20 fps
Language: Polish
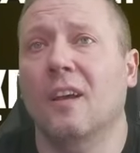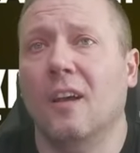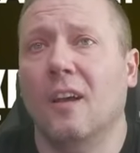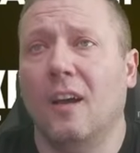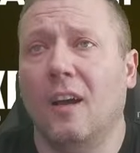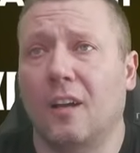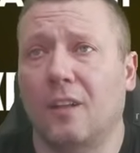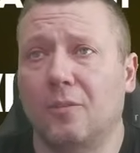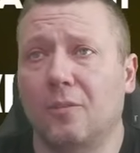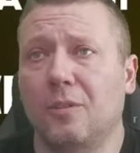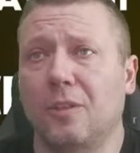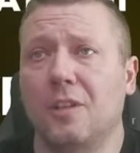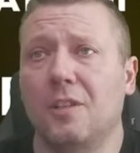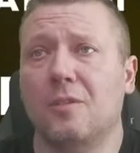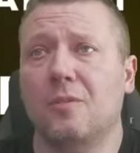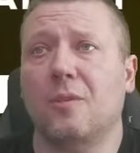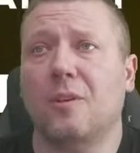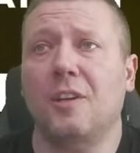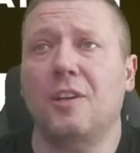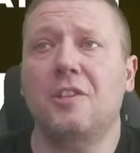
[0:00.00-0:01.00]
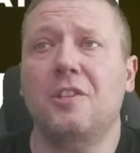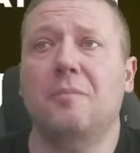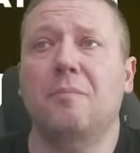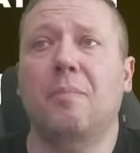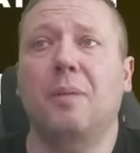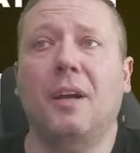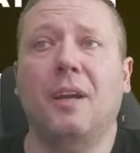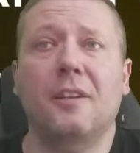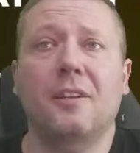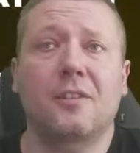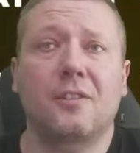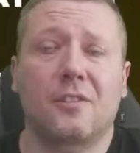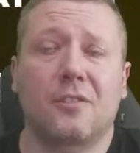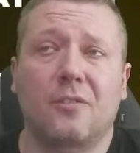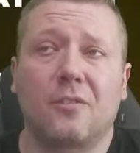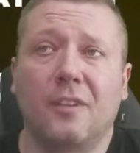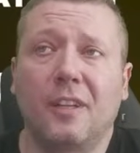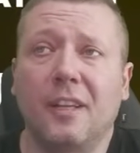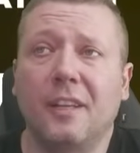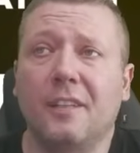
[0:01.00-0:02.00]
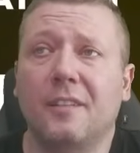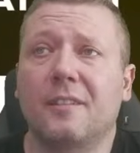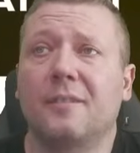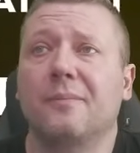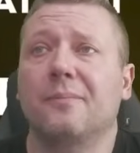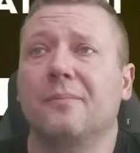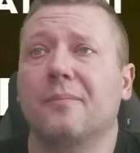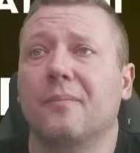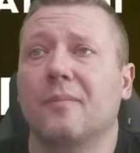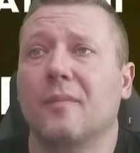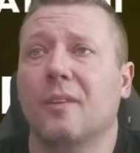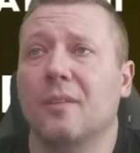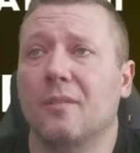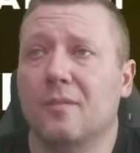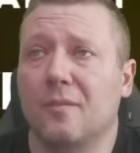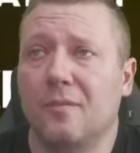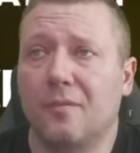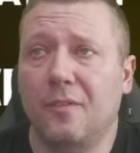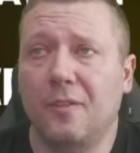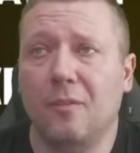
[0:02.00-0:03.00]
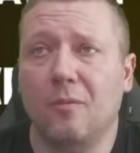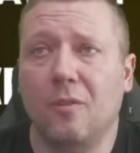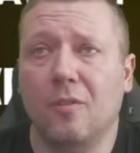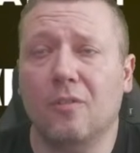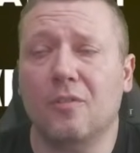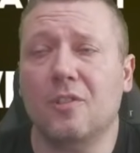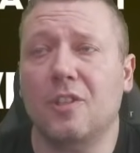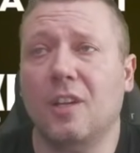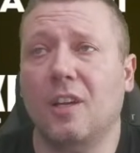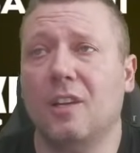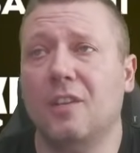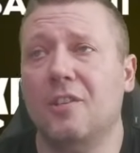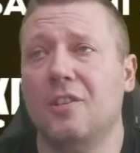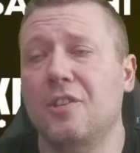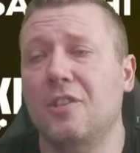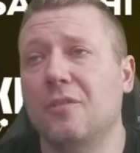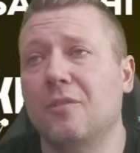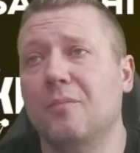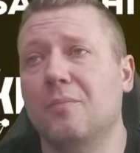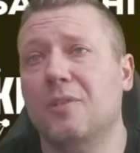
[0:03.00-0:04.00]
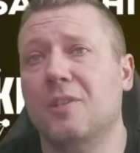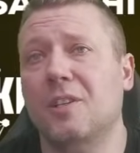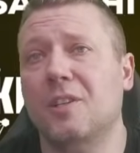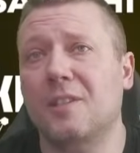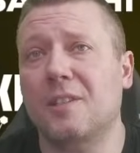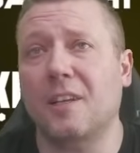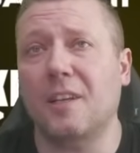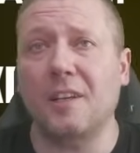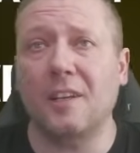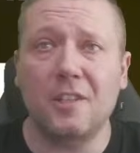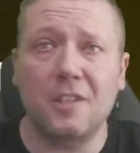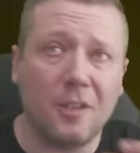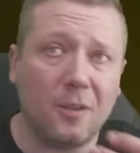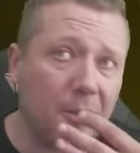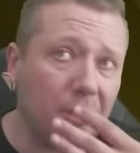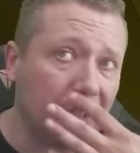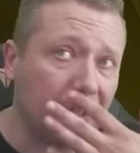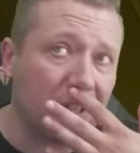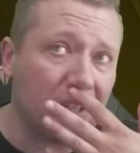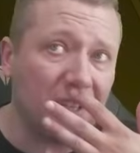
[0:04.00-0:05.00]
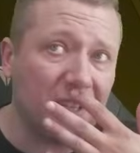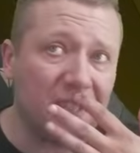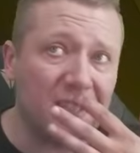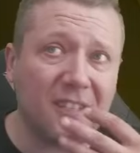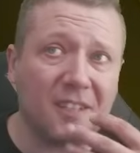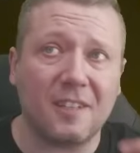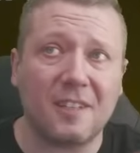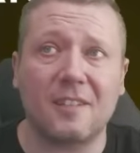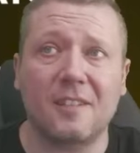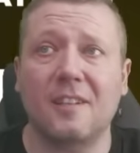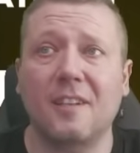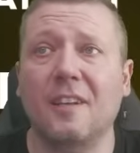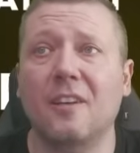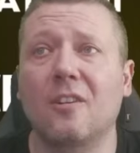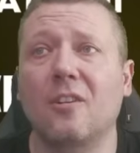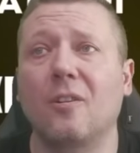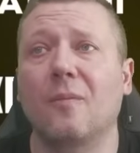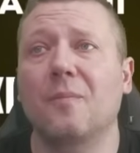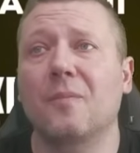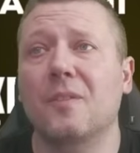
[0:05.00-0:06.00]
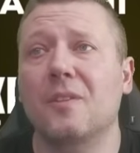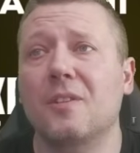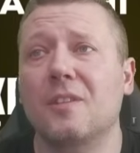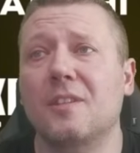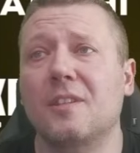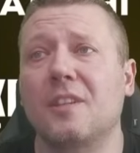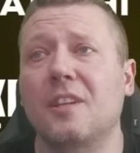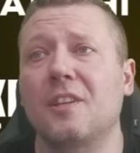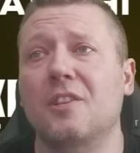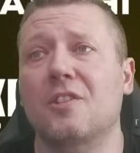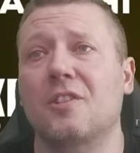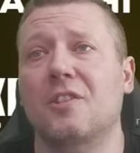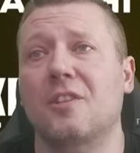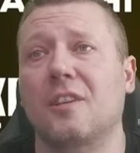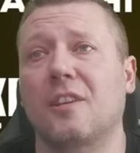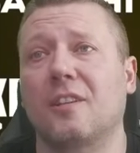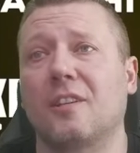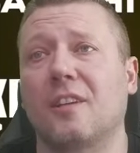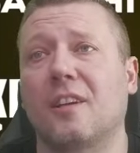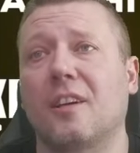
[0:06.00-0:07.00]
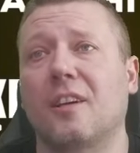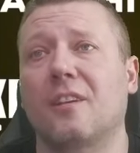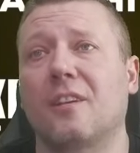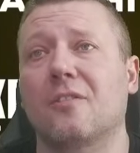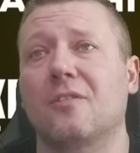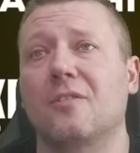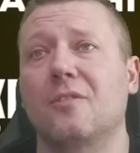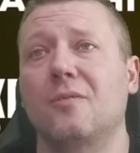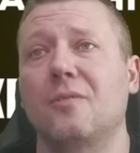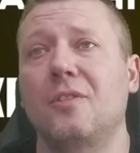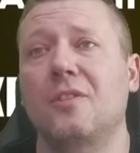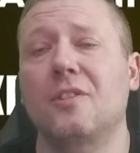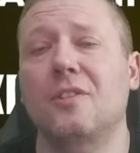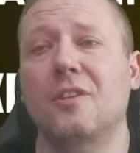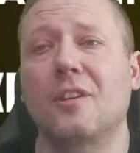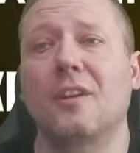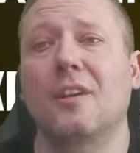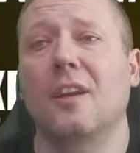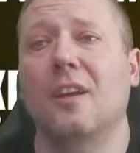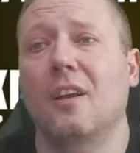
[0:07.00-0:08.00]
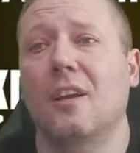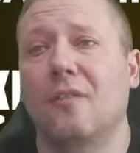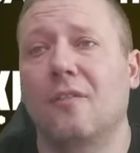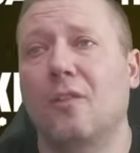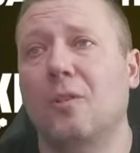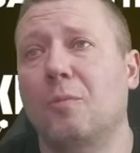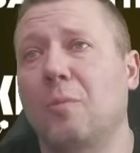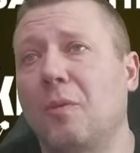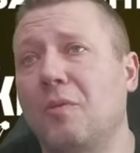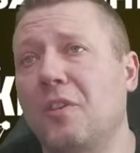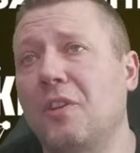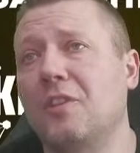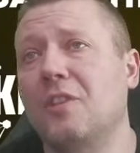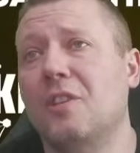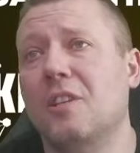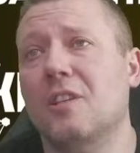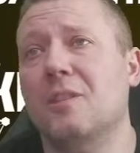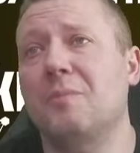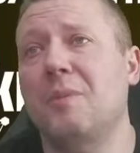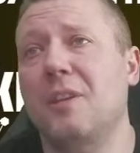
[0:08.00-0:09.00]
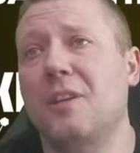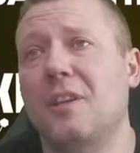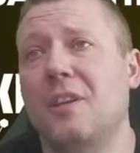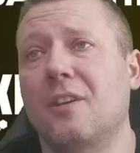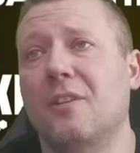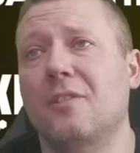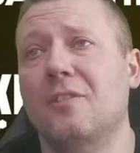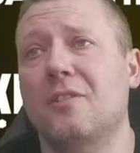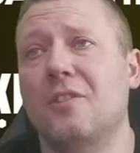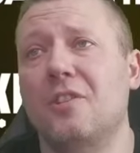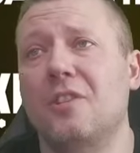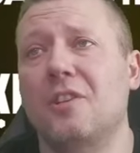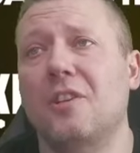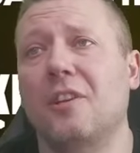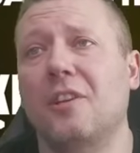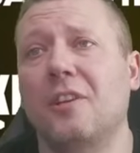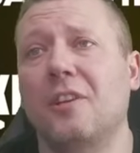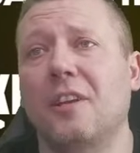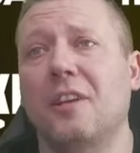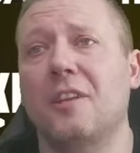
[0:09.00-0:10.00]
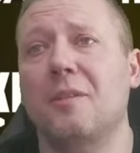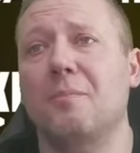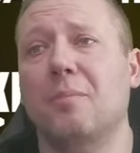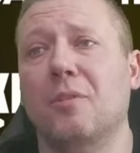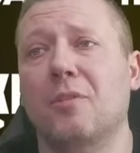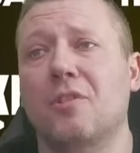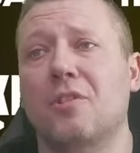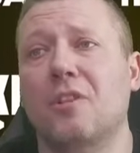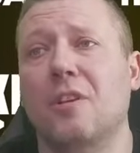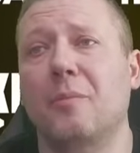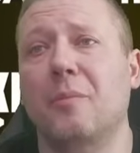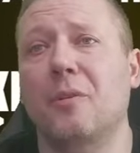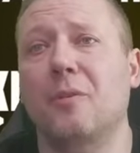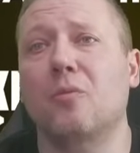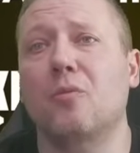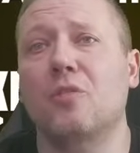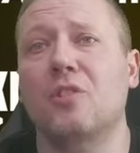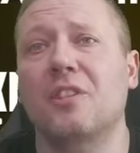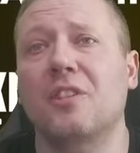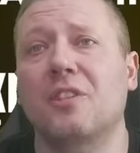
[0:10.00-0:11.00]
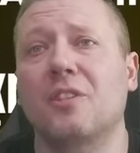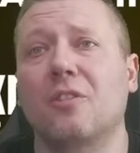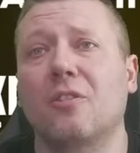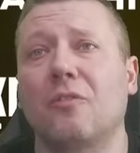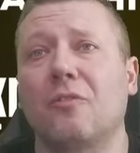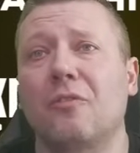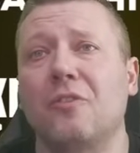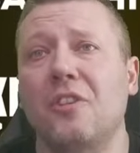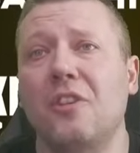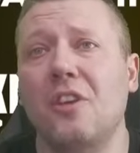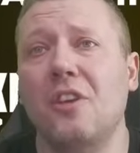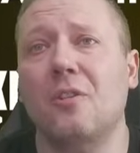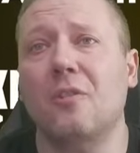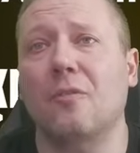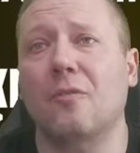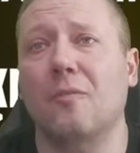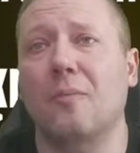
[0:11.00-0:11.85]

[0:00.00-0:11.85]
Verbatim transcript: A tutaj słuchajcie, Binance Connect wyłącza się, przestaje działać 16 stycznia, tak? Oczywiście w odpowiedzi na zmieniający się rynek i potrzeby użytkowników.